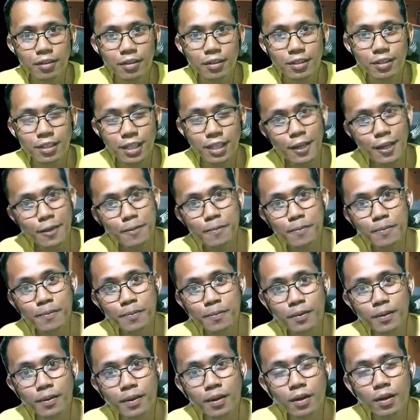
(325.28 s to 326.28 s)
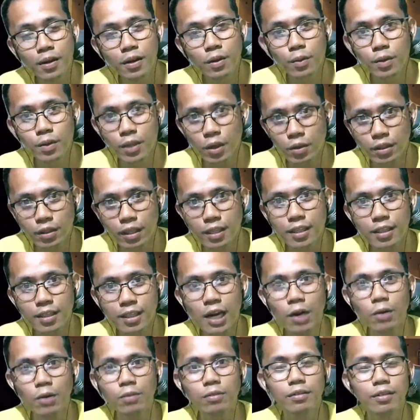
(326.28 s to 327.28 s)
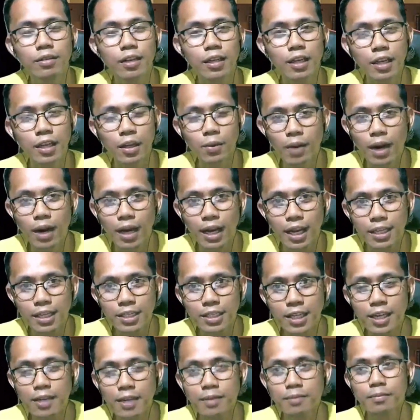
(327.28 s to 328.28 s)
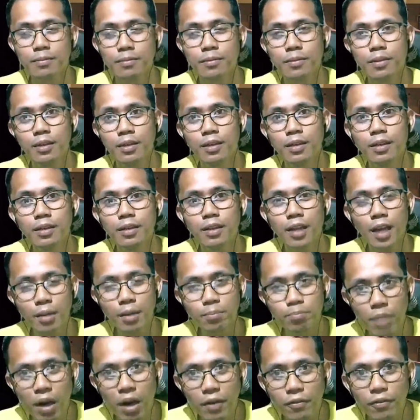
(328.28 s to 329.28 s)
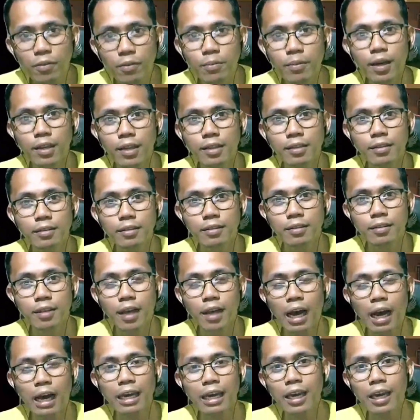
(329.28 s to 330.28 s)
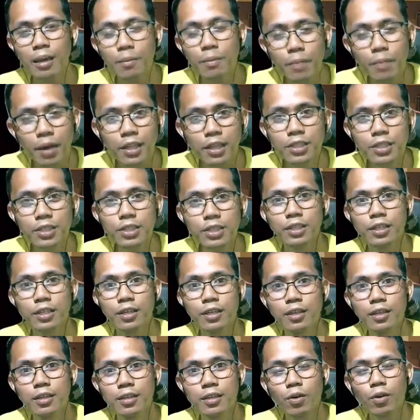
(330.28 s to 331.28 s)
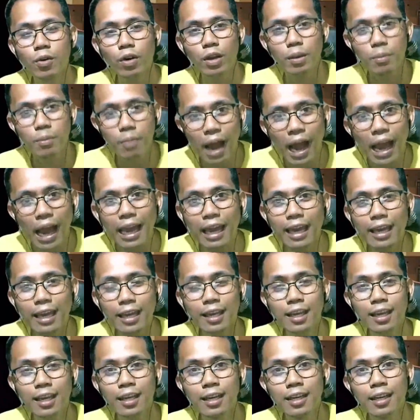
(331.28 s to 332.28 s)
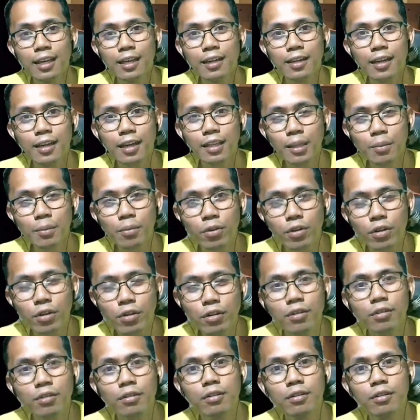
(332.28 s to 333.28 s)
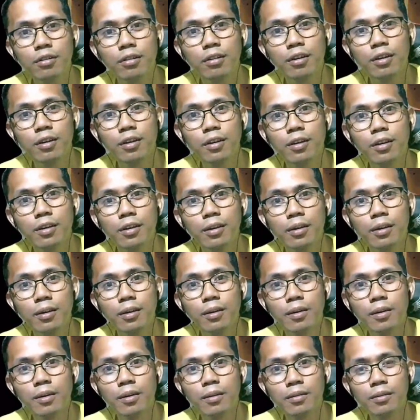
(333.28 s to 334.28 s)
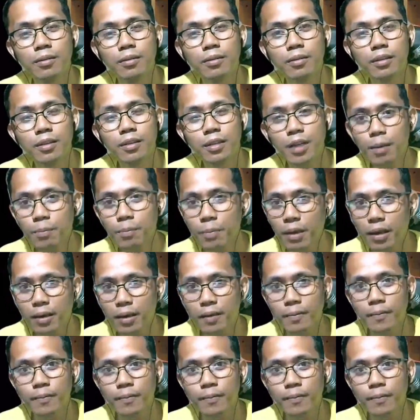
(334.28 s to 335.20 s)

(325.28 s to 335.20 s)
See? Without any doubt, naniniwala siya ng Baphomet ay image or imahe ng demonyo. Grabe.